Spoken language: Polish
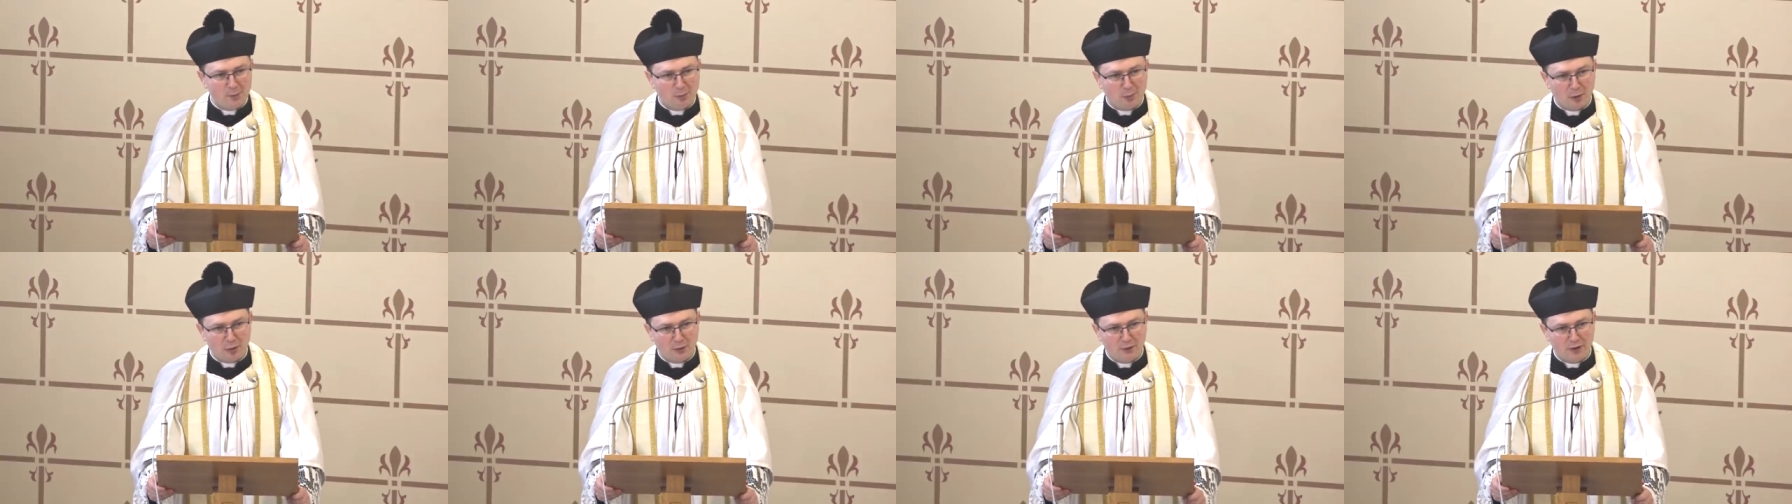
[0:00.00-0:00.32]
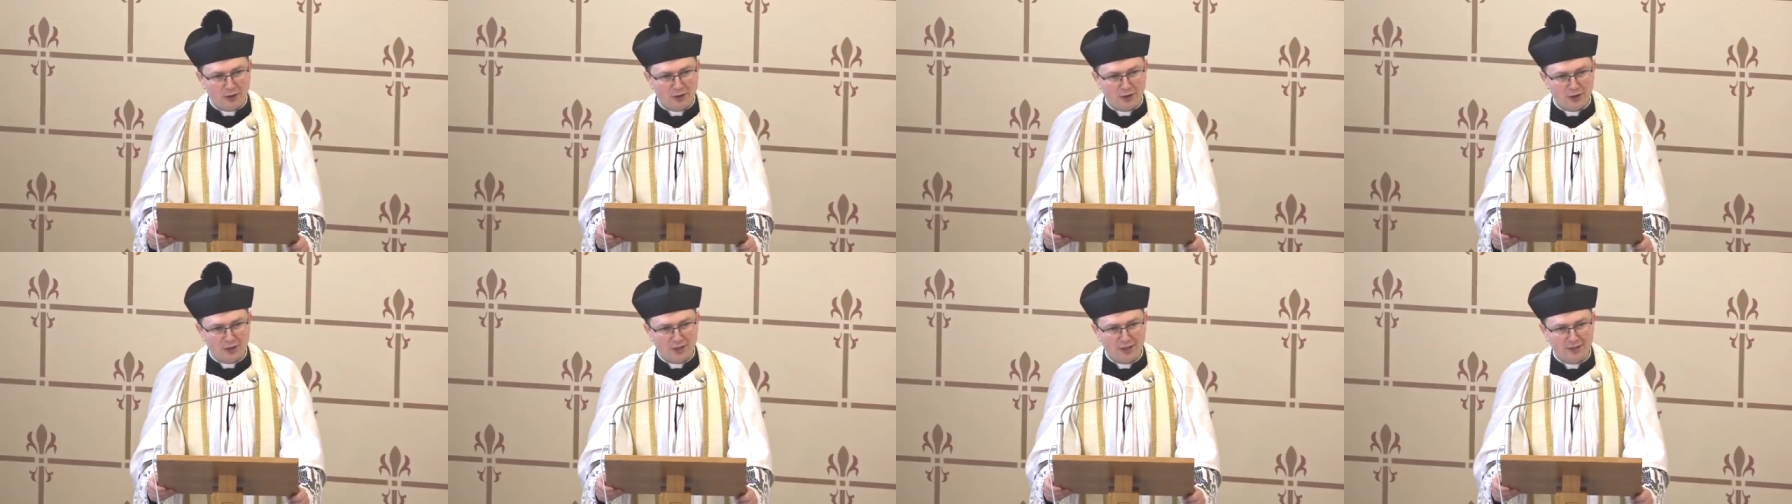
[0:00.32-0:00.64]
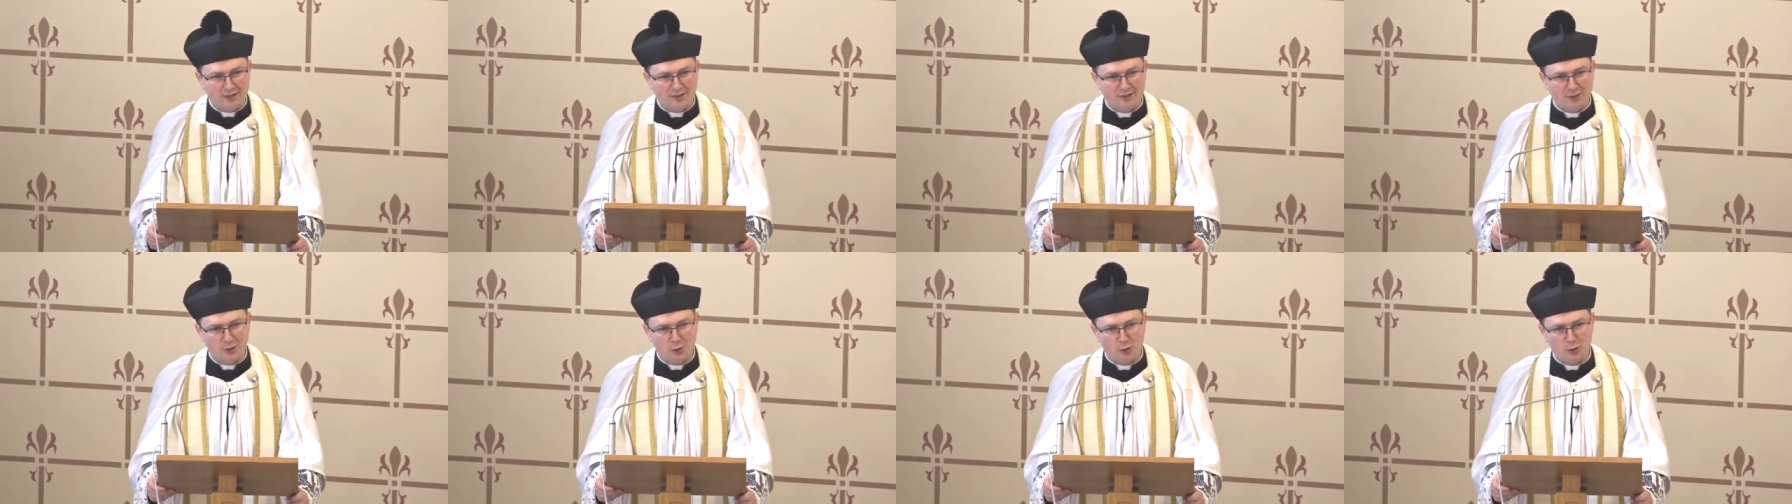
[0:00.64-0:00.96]
prowadzi
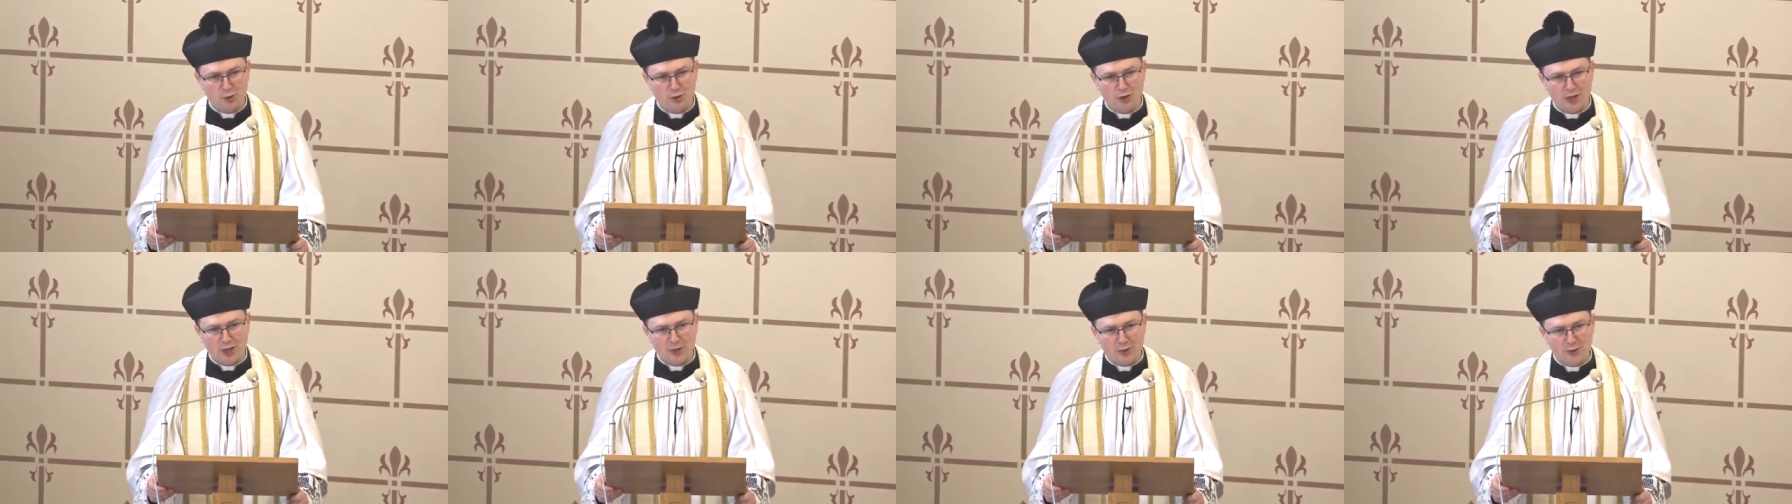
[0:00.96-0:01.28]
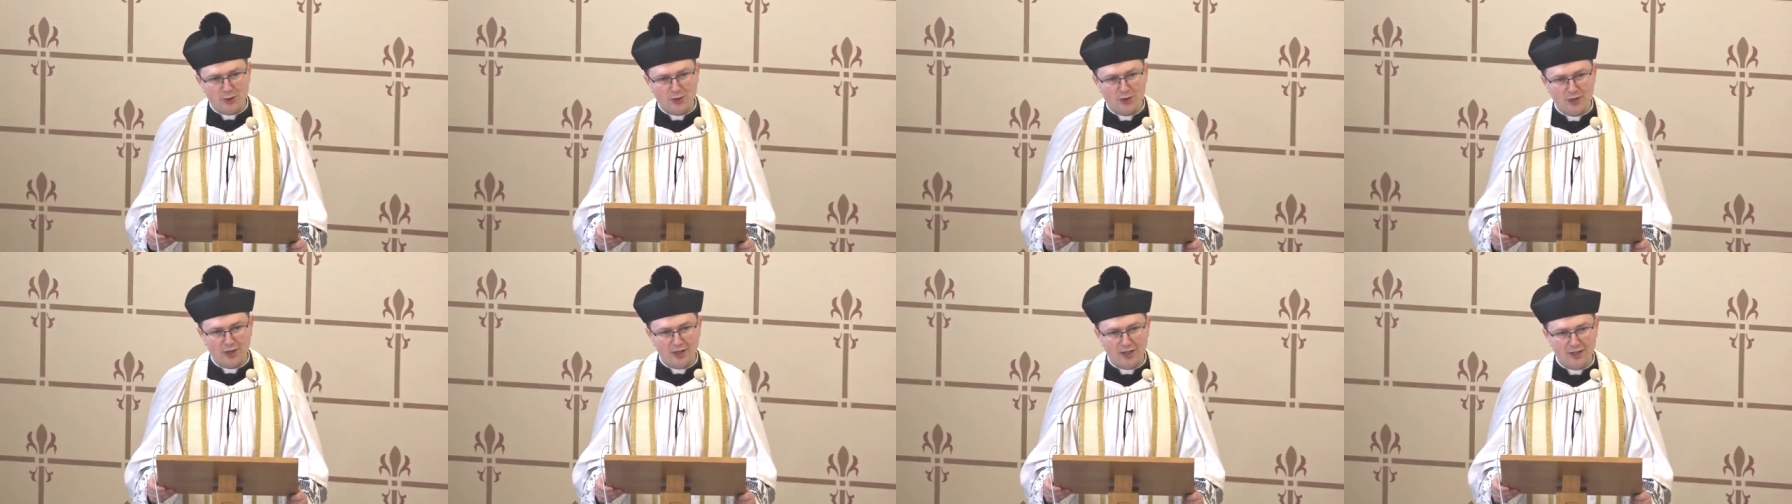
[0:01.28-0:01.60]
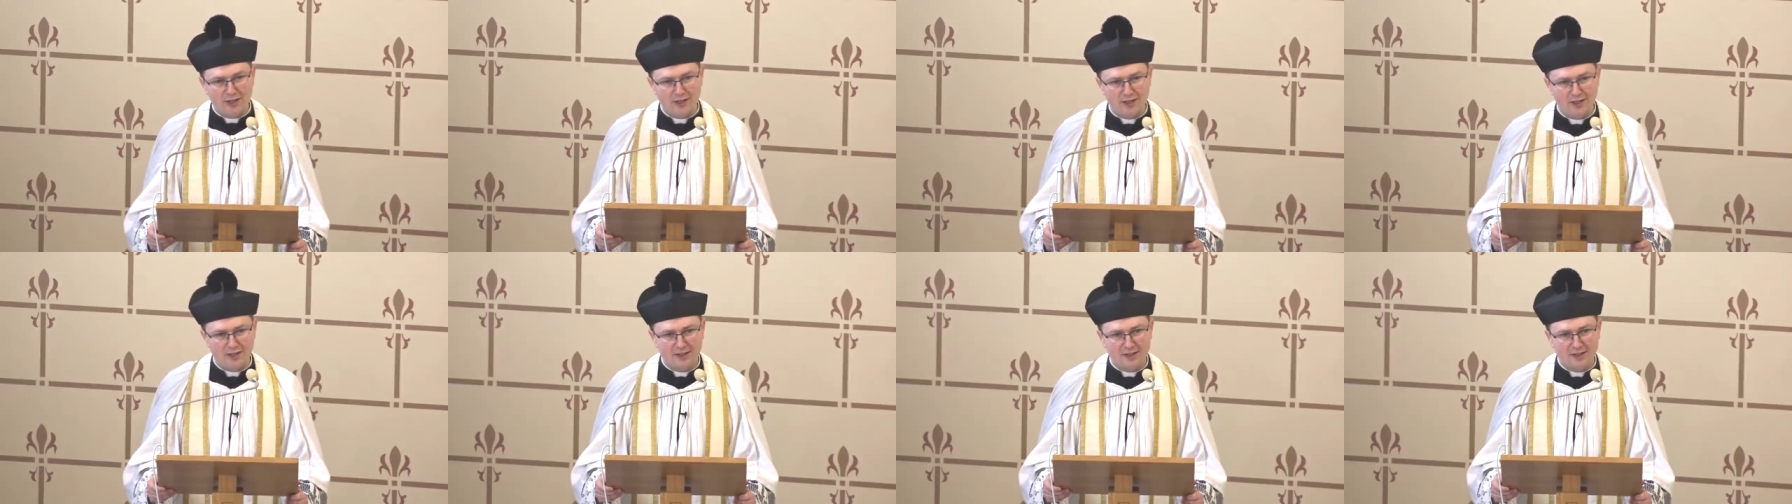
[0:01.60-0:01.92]
nas do szczęścia,